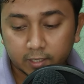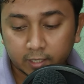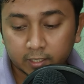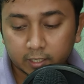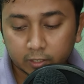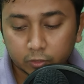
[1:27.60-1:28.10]

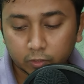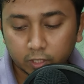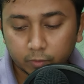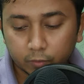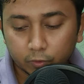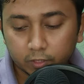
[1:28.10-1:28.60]
এছাড়া যদি
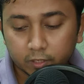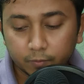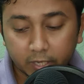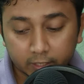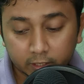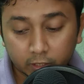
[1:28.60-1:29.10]
আমরা বলি যে
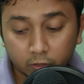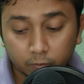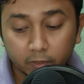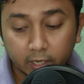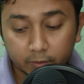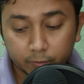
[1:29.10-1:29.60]
ব্যাচেলর অফ
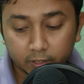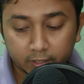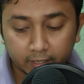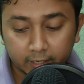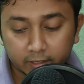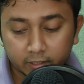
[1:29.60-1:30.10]
লাইব্রেরি
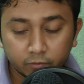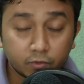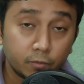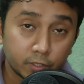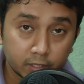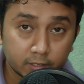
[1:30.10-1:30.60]
অ্যান্ড
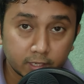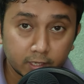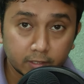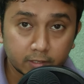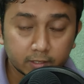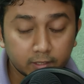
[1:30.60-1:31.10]
ইনফরমেশান
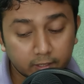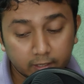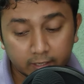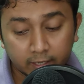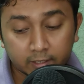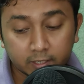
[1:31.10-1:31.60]
সায়েন্স
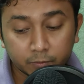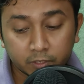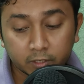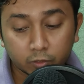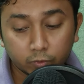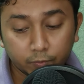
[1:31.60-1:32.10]
এই
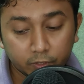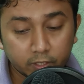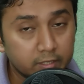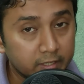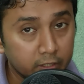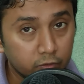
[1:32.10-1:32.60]
সাবজেক্টে তুমি
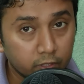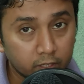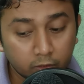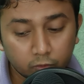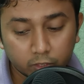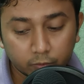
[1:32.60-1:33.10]
বিএসসি কিন্তু
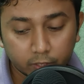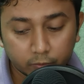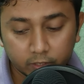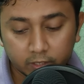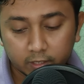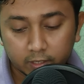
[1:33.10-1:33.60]
এখানে করতে
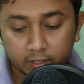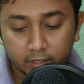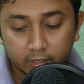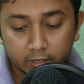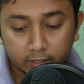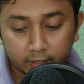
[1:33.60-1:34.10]
পারবে
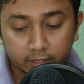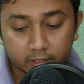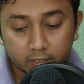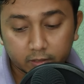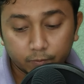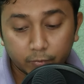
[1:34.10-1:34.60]
নেক্সট
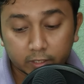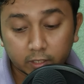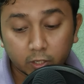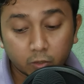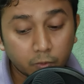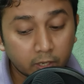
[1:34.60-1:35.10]

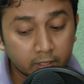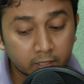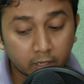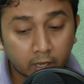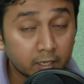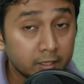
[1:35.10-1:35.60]
ব্যাচেলার অফ
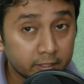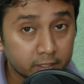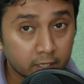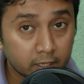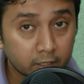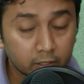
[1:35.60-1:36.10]

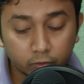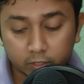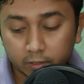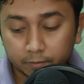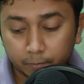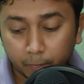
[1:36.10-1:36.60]
আর্কিটেকচার এখানে
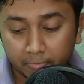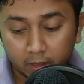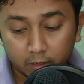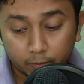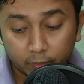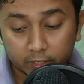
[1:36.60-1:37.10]
রয়েছে
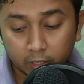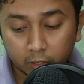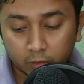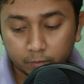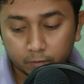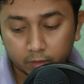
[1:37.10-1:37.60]
ব্যাচেলার
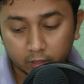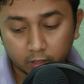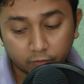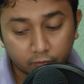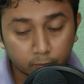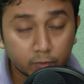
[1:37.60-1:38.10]
অফ
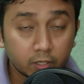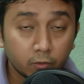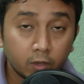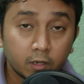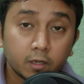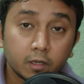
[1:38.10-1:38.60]

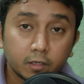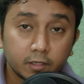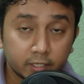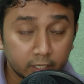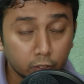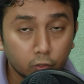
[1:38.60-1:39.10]
ফার্মাকিউলার
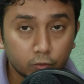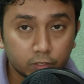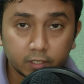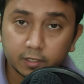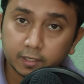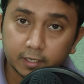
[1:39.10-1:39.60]

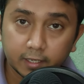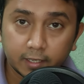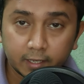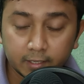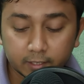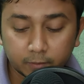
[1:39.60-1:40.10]
টেকনোলজি
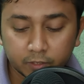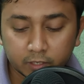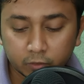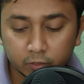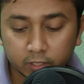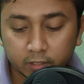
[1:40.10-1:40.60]
এই সাবজেক্ট
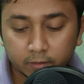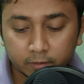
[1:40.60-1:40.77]
রয়েছে